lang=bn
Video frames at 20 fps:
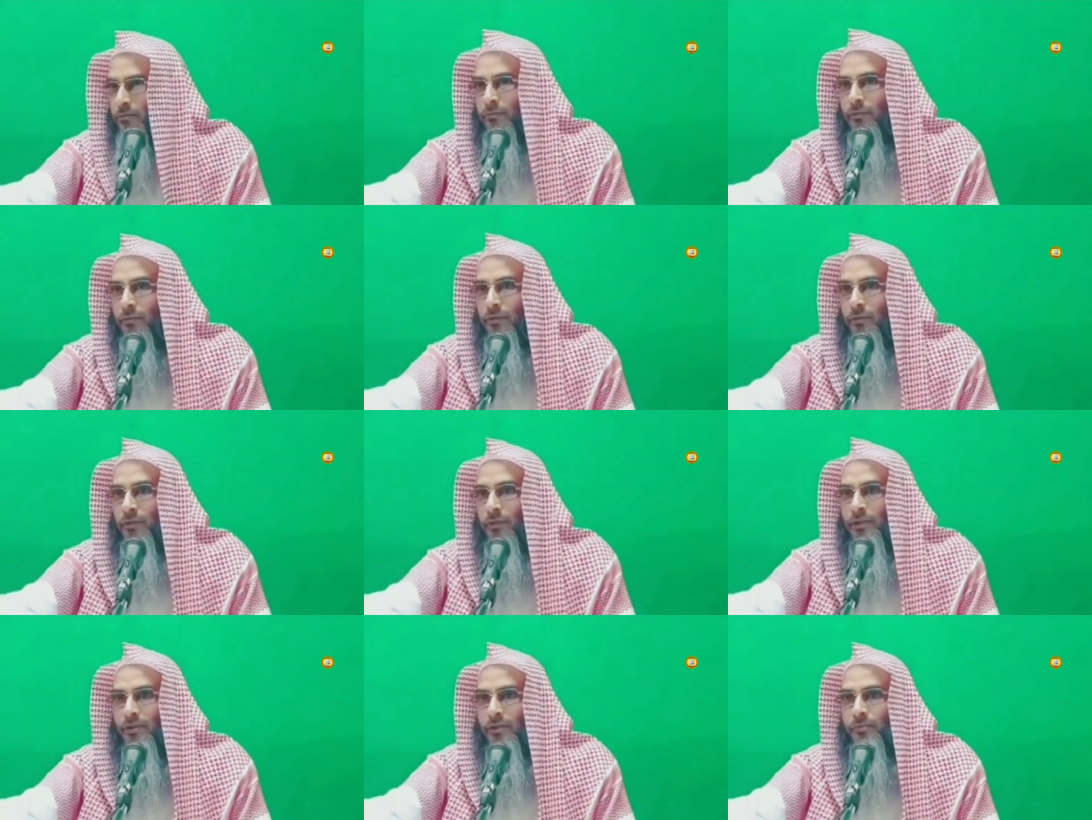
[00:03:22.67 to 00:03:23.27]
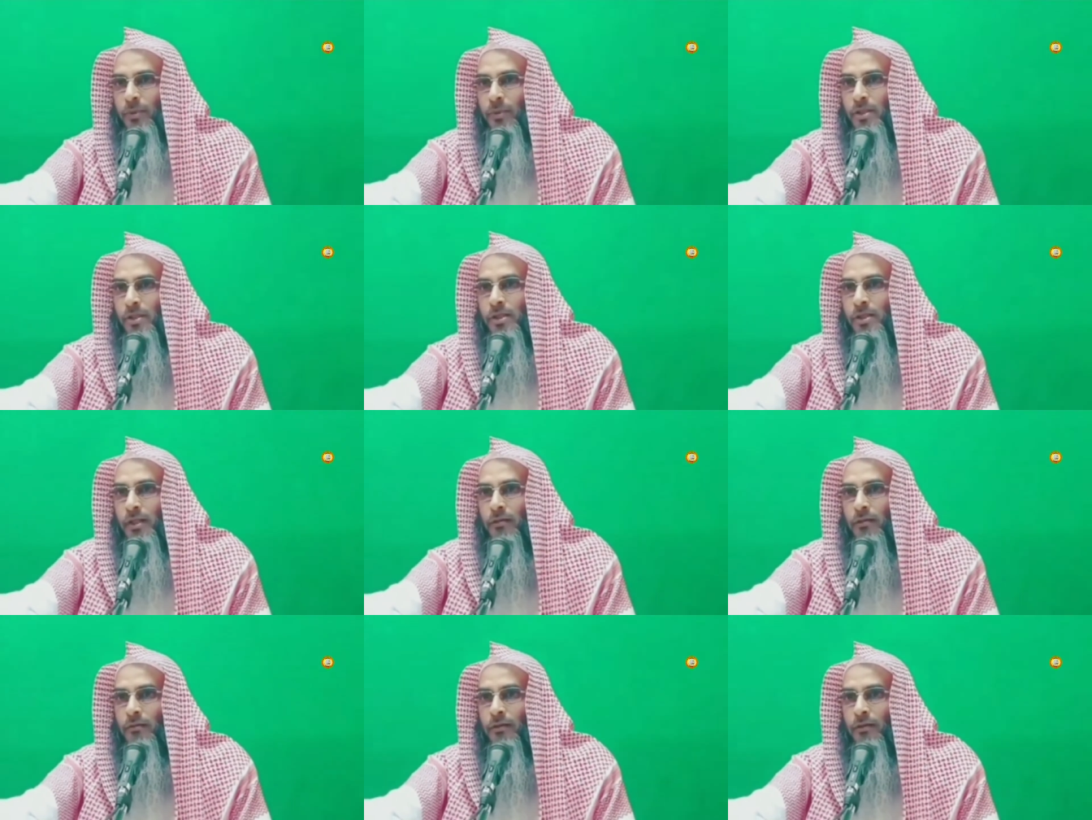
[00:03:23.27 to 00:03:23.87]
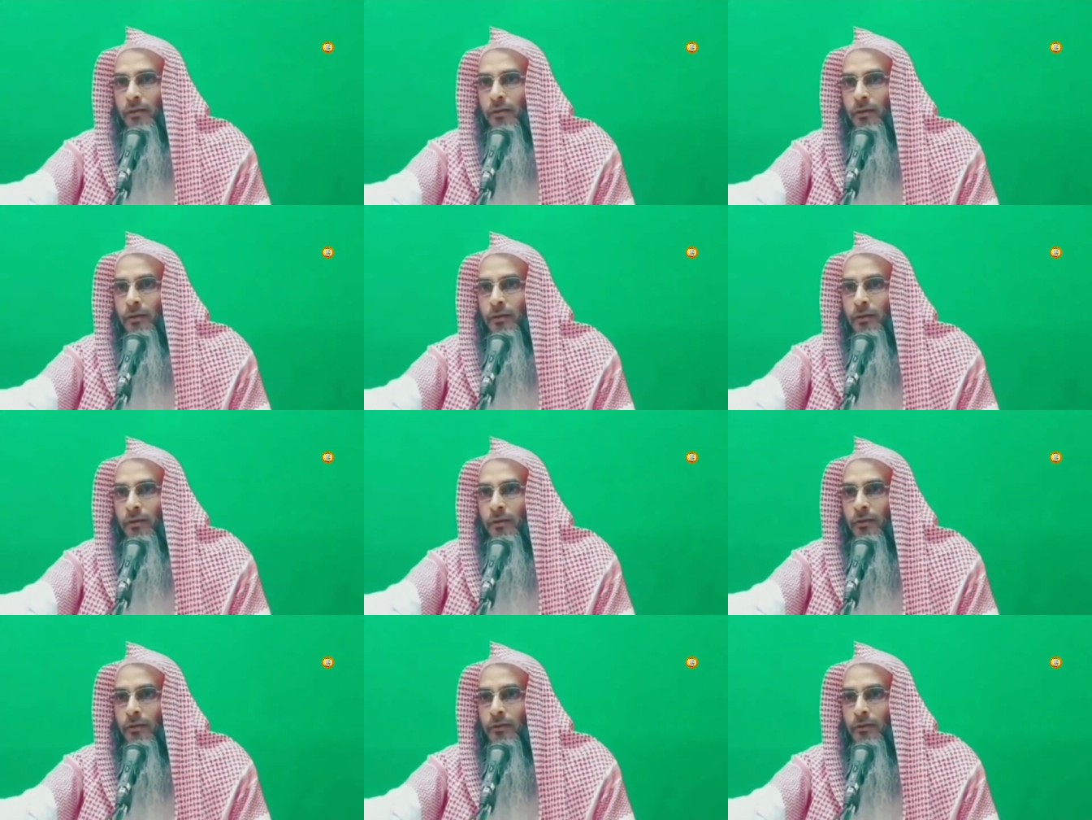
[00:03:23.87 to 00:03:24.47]
ঘটেছে পাশে
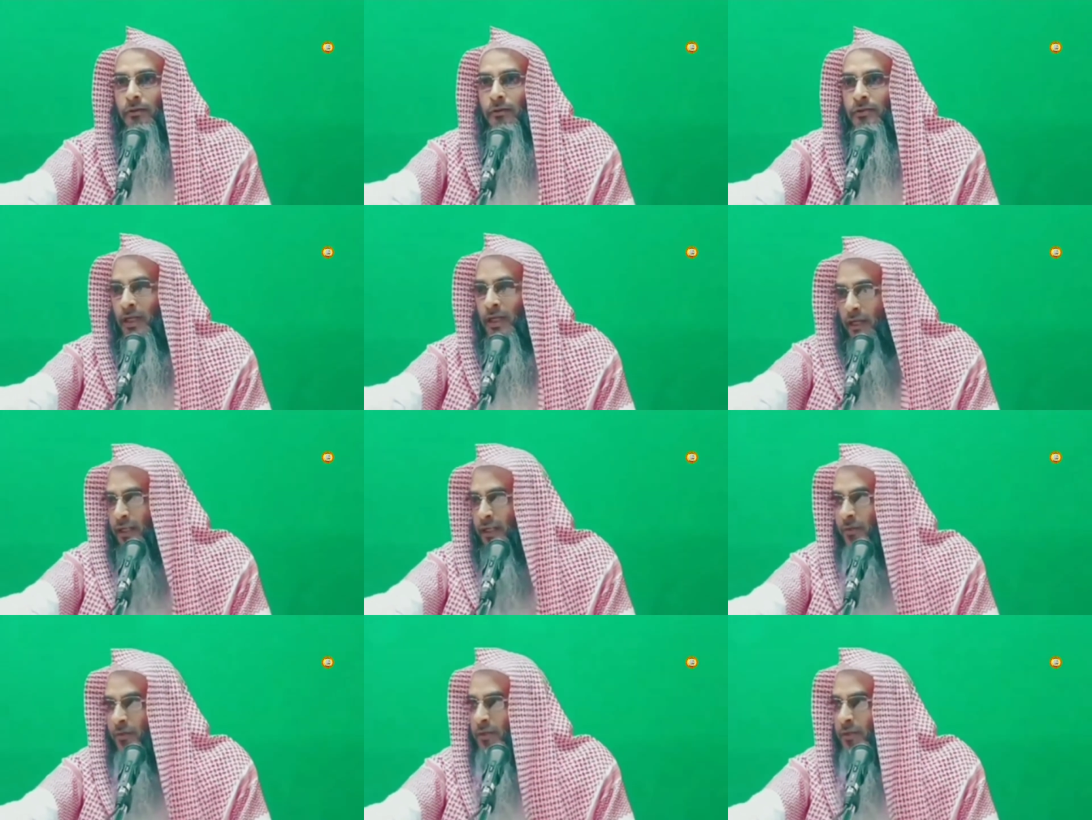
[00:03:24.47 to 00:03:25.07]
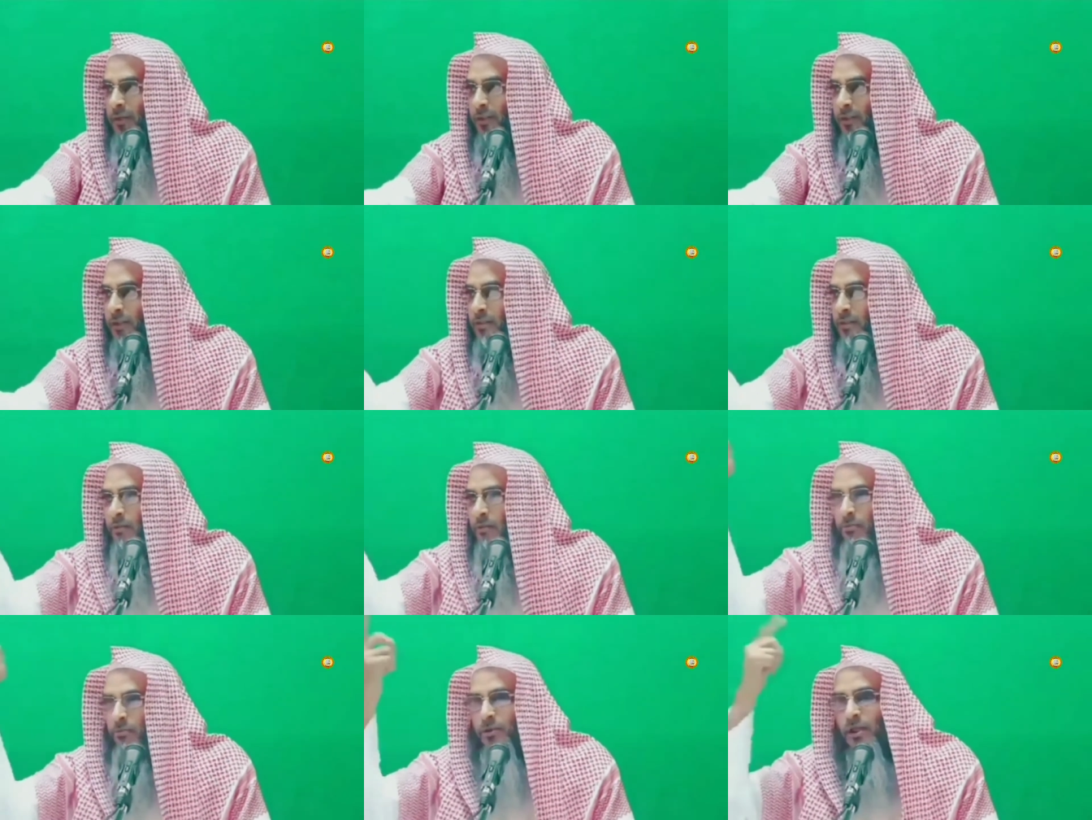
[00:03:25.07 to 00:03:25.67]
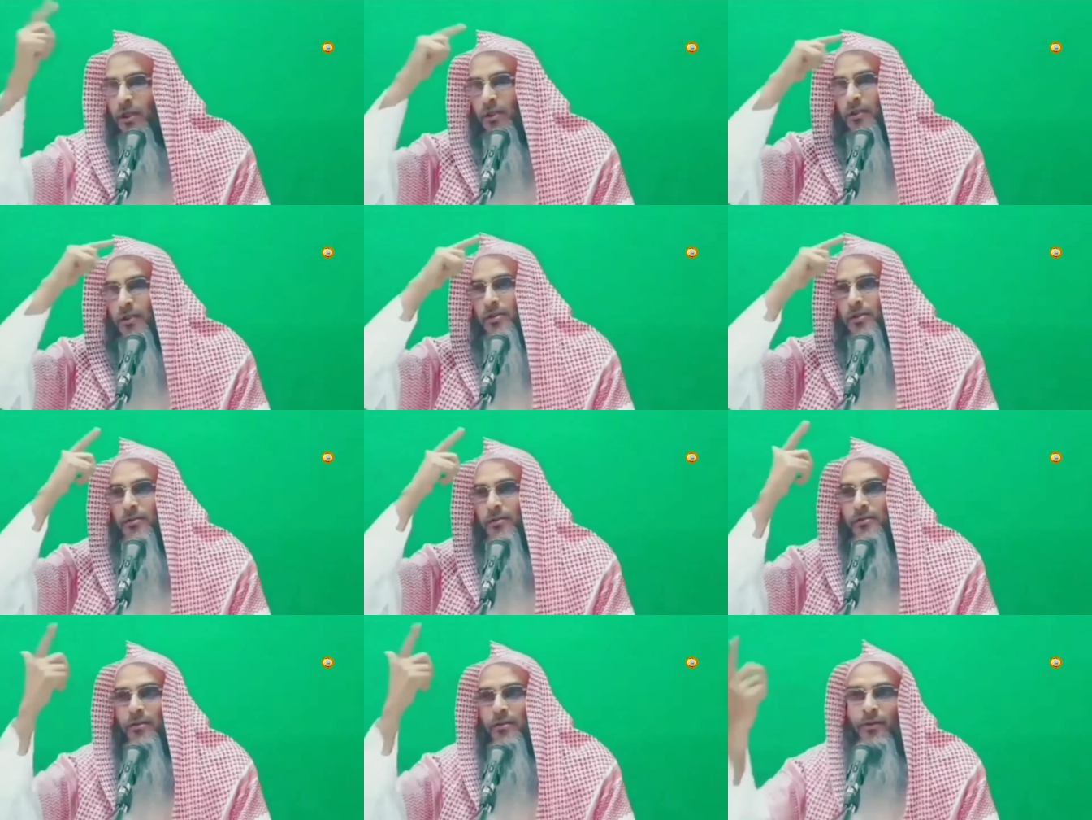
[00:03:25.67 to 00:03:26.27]
যাই না আমাদের এসে সাপ বসে আছে
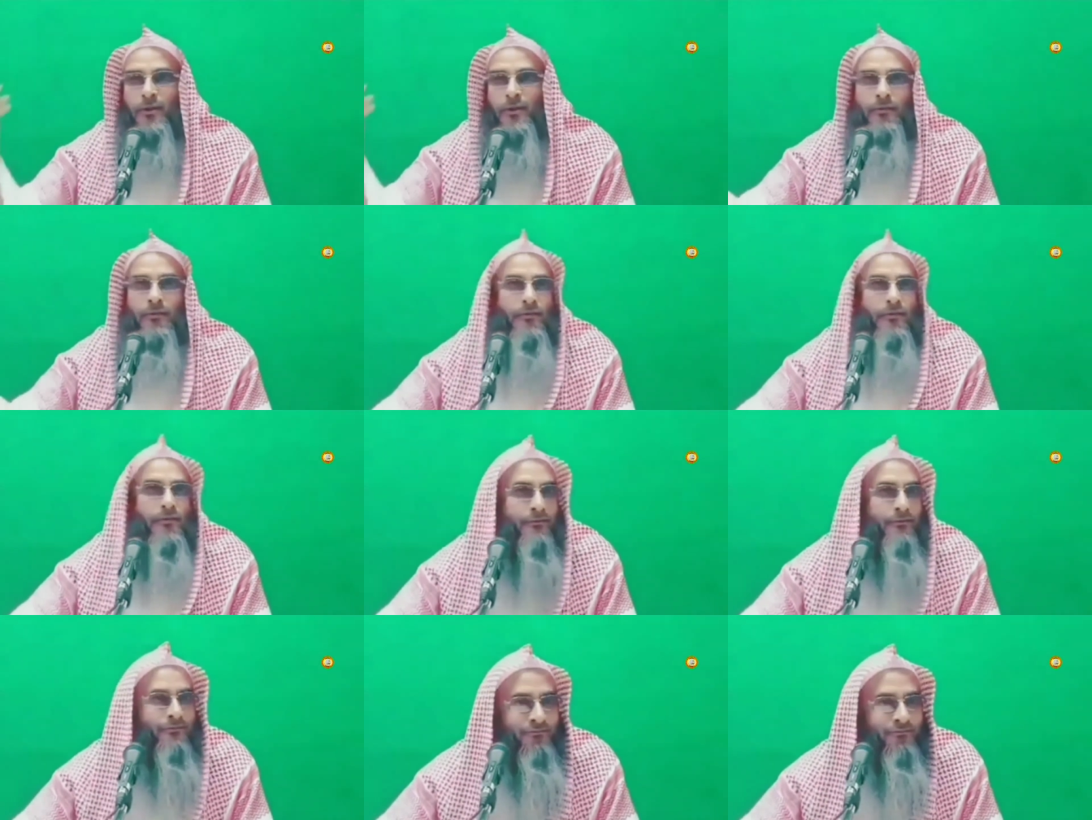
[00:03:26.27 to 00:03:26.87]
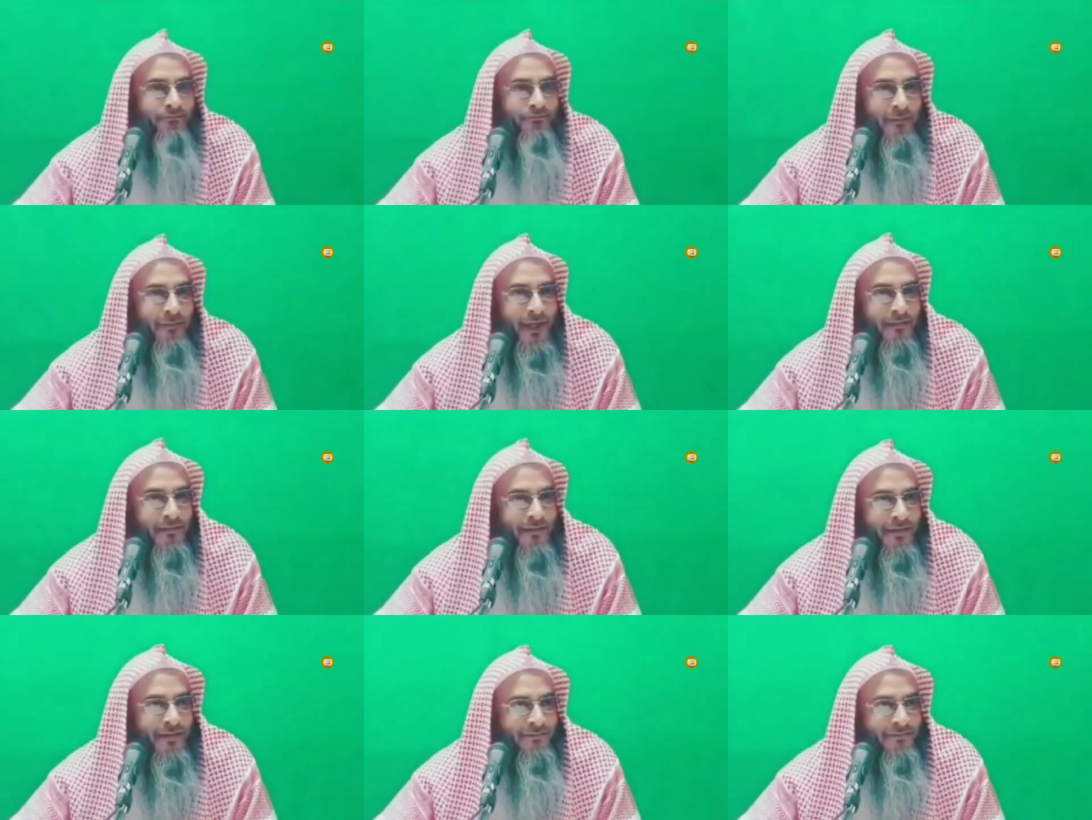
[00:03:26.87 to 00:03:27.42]
সেদার জায়গাতে বাড়িতে